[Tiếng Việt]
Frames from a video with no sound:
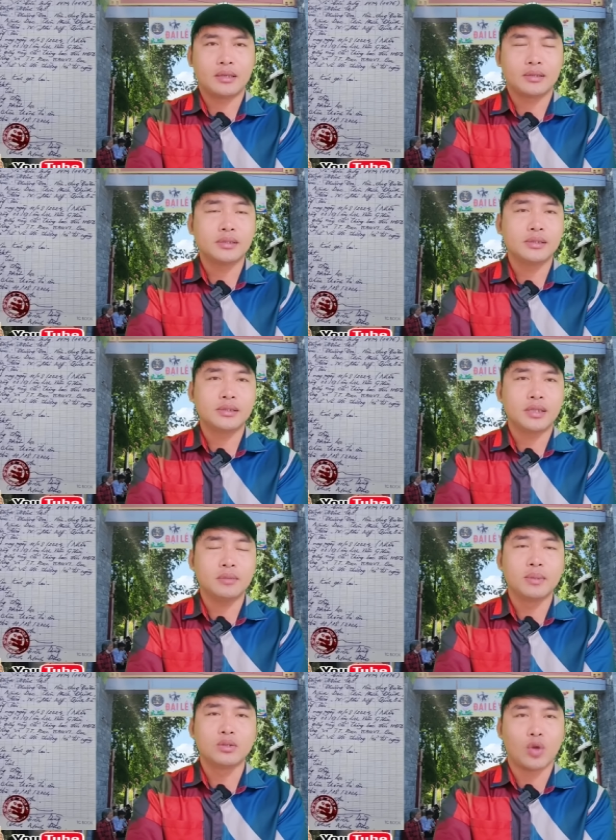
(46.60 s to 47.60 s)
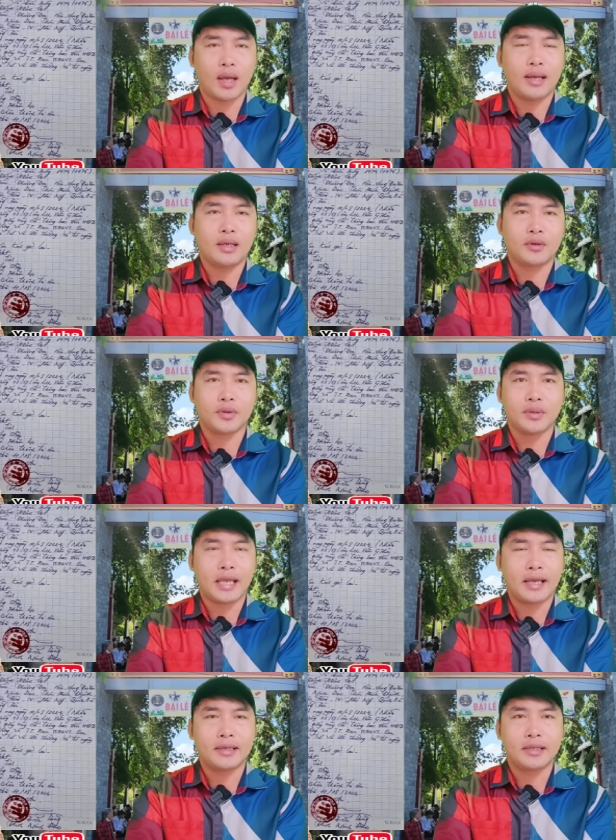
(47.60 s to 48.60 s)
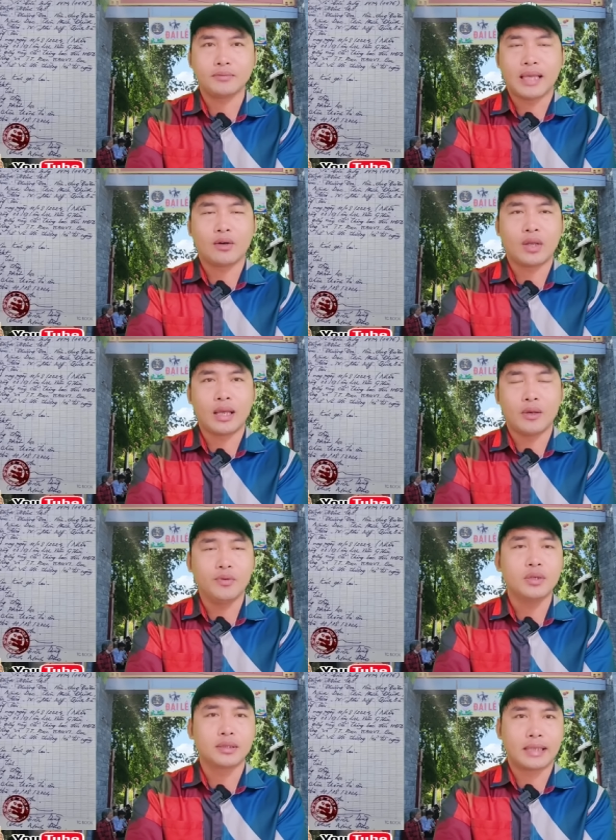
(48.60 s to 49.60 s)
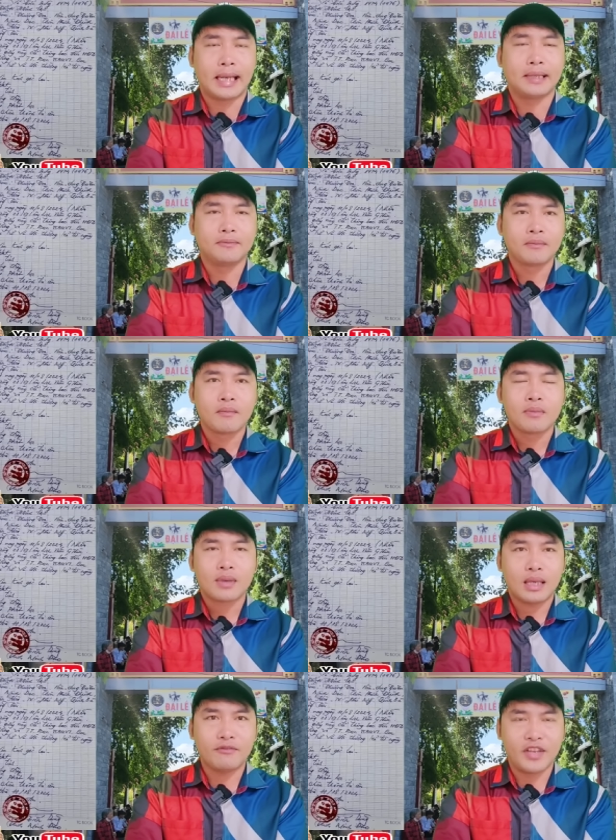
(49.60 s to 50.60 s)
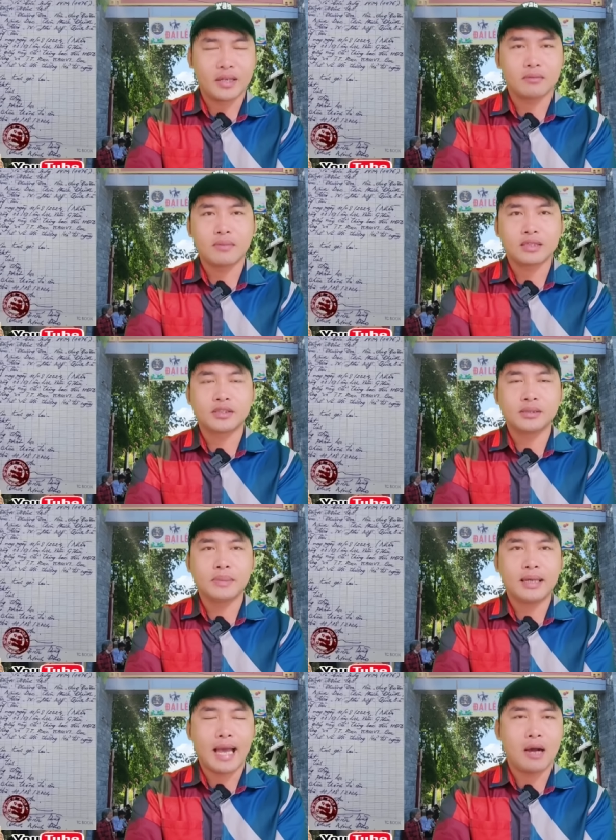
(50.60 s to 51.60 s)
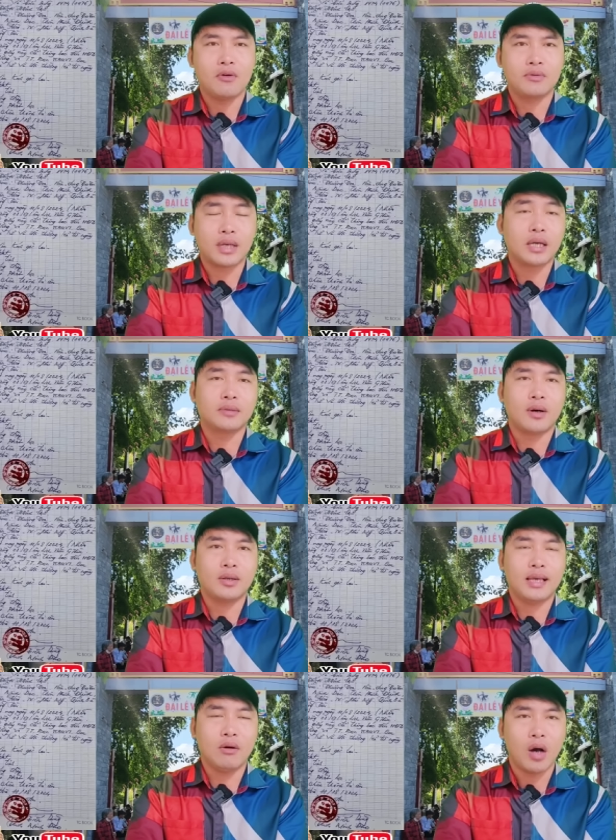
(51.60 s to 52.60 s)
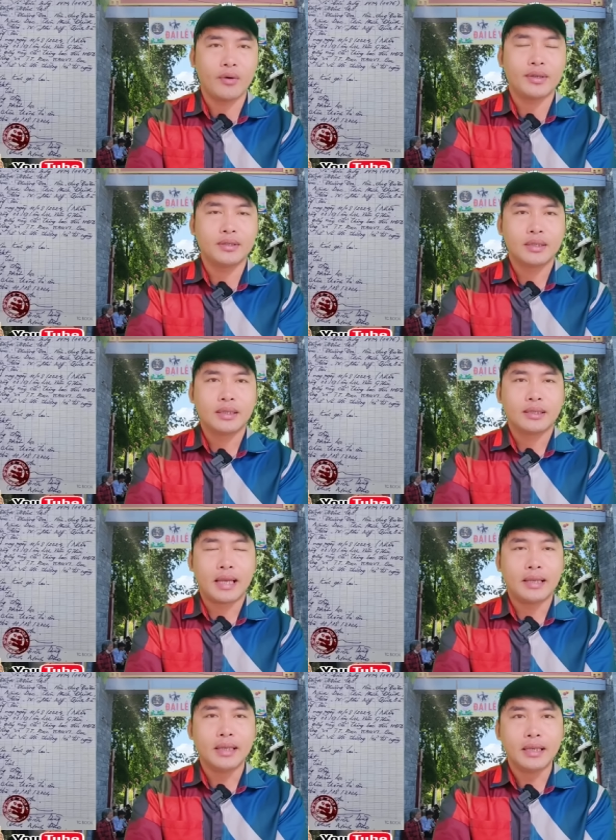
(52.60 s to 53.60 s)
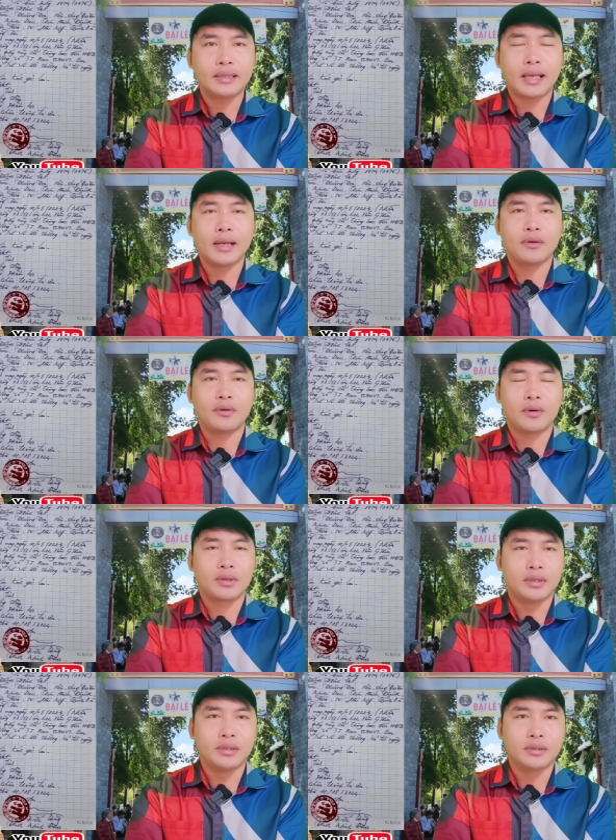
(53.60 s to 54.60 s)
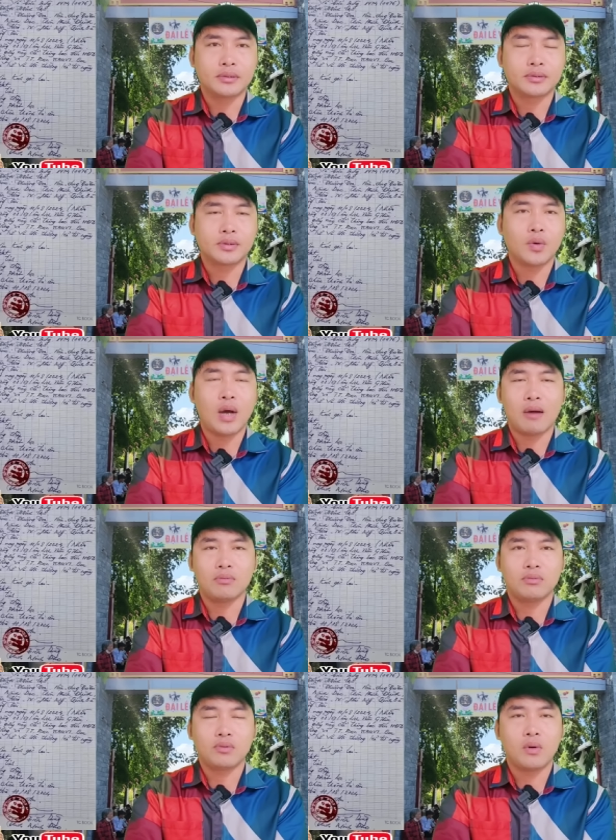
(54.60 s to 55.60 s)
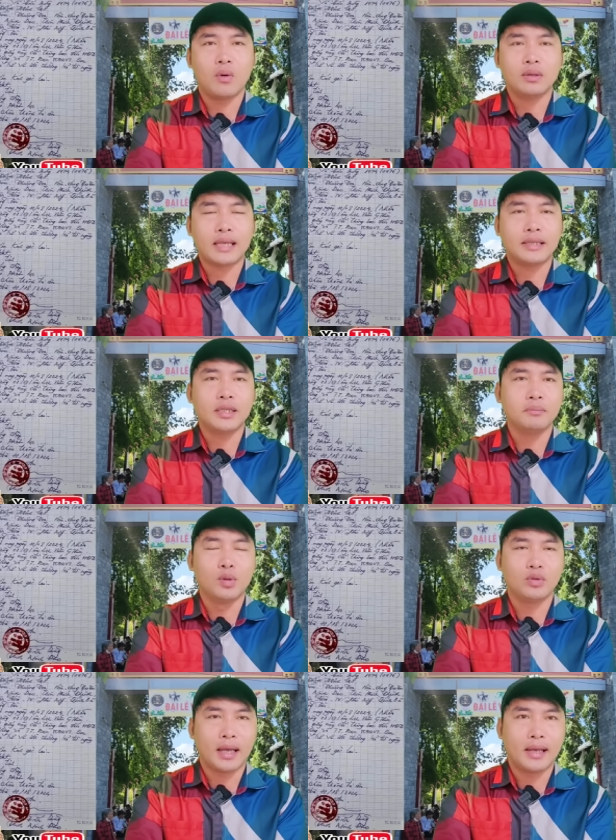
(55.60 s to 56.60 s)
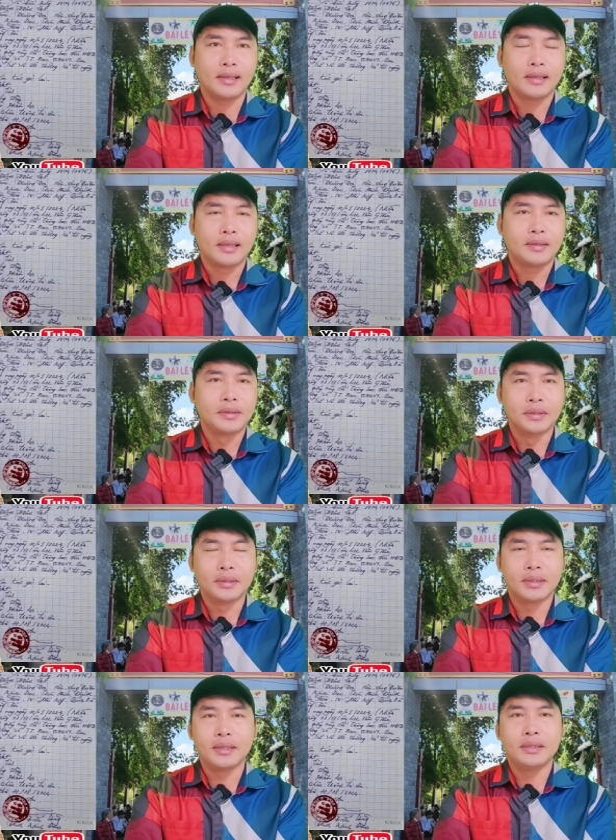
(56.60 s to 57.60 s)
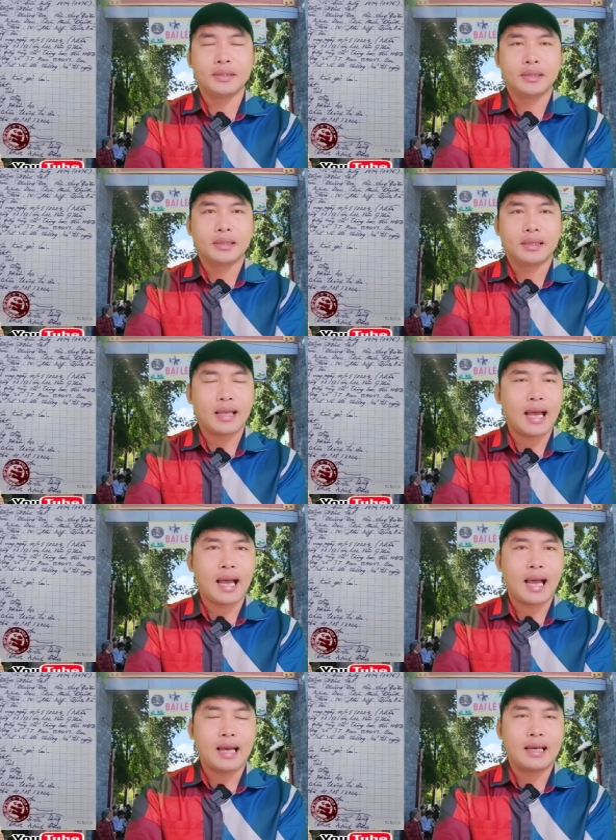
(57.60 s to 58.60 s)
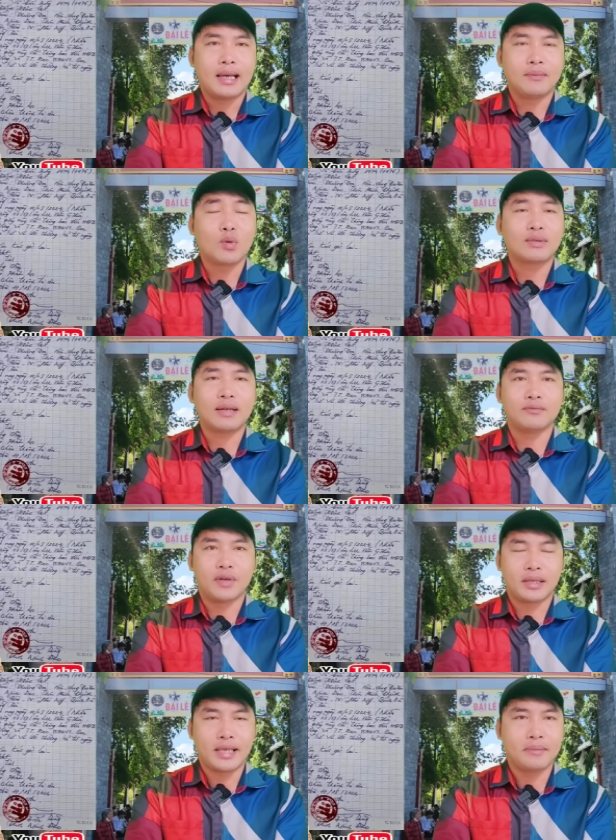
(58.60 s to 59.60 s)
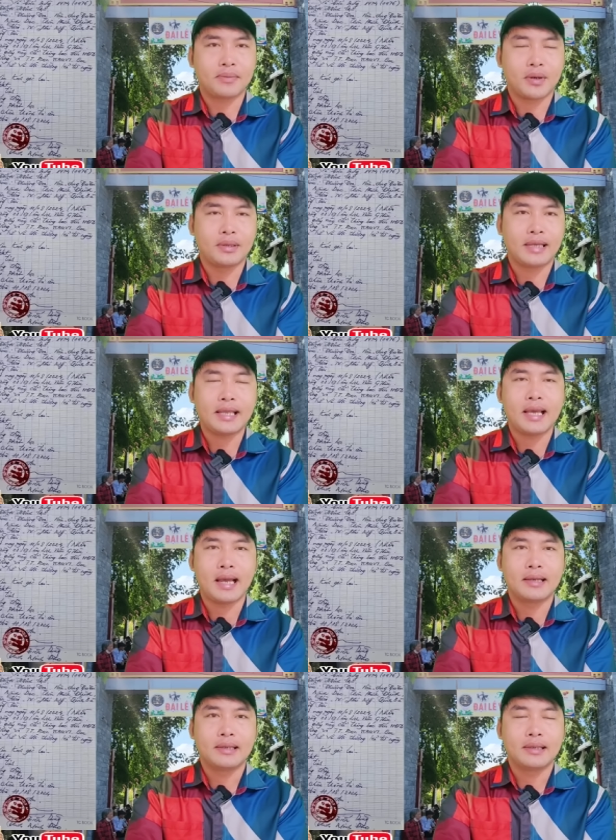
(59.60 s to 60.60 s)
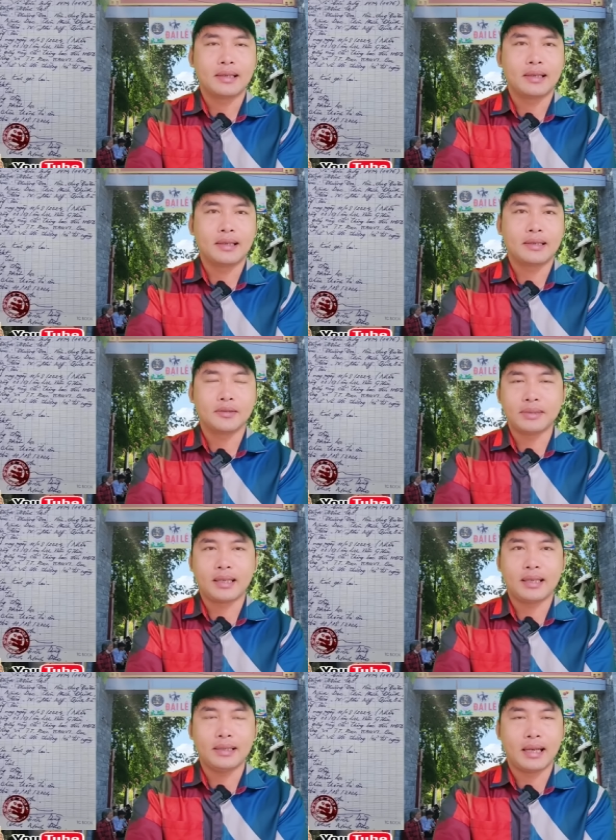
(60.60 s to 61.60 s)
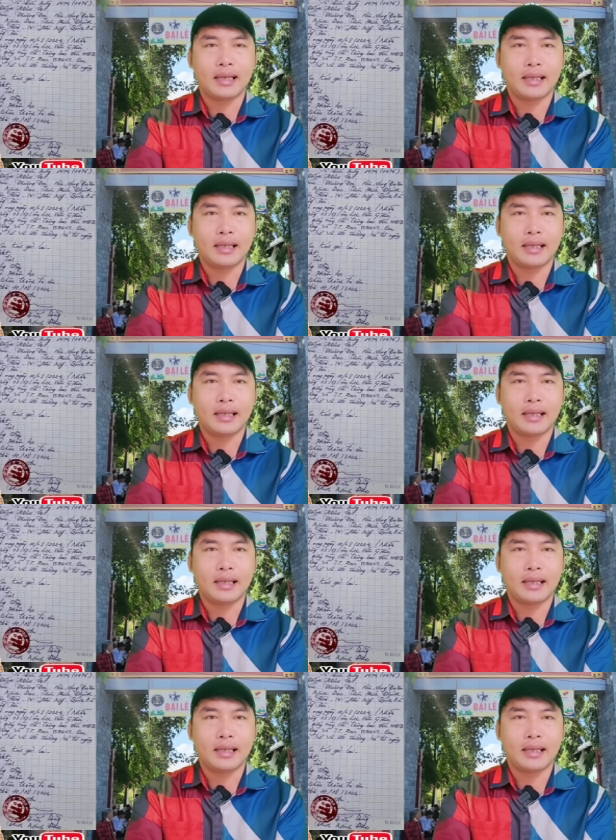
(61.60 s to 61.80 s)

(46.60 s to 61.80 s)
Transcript: thư thích Minh tuệ đó cô chú anh chị thì chúng ta có thể hiểu được rằng cái việc mà sư Minh Đạo rời bỏ giáo hội để đi theo con đường tu học của thầy thích minh tuệ dường như là À, một trăm phần trăm rồi cả nhà à, thì chúng ta thấy rằng